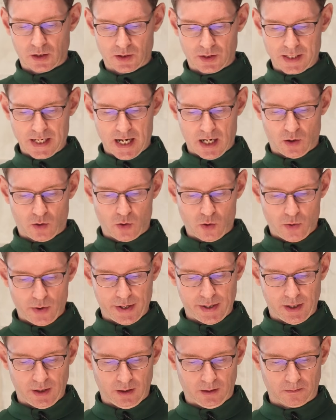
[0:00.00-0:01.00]
教
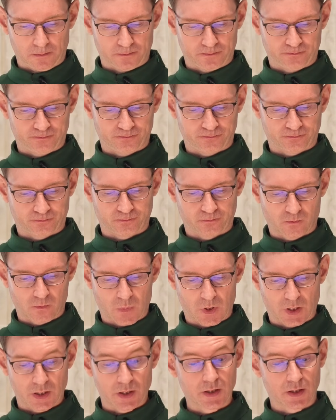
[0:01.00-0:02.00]
会
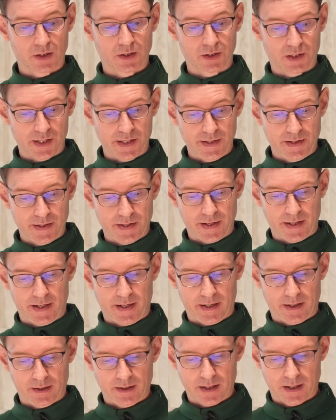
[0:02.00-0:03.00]
今
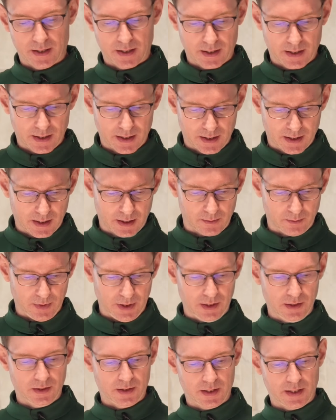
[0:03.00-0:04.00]
天、
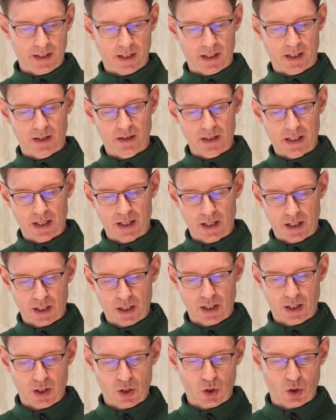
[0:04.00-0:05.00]
明天，
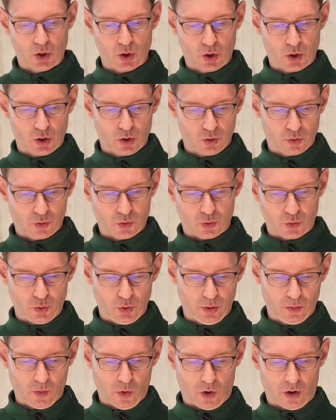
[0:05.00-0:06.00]

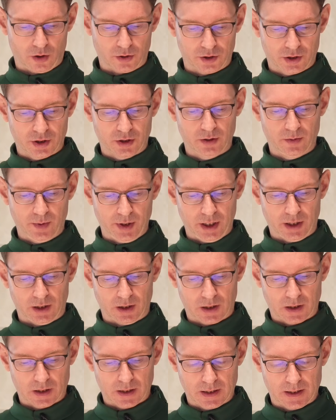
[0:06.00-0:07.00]
驱魔治病，
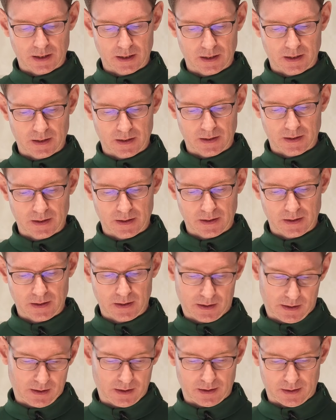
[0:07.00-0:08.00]

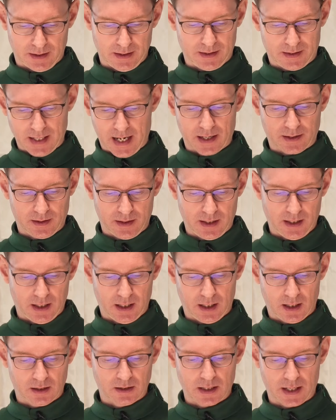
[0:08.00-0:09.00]
第三
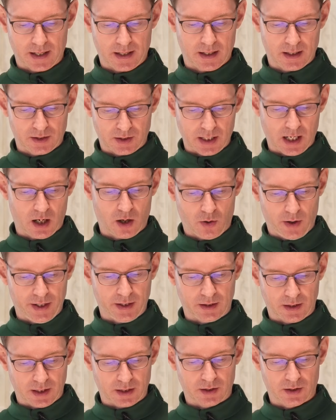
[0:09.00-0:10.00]
天教会
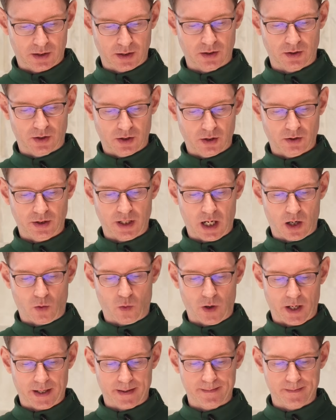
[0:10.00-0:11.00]
的事就要
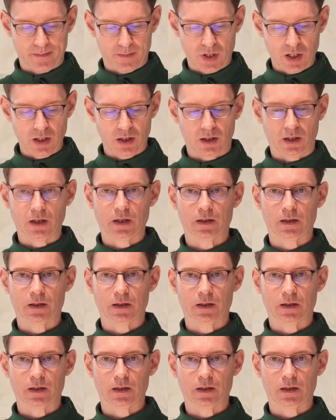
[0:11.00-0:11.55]
完毕。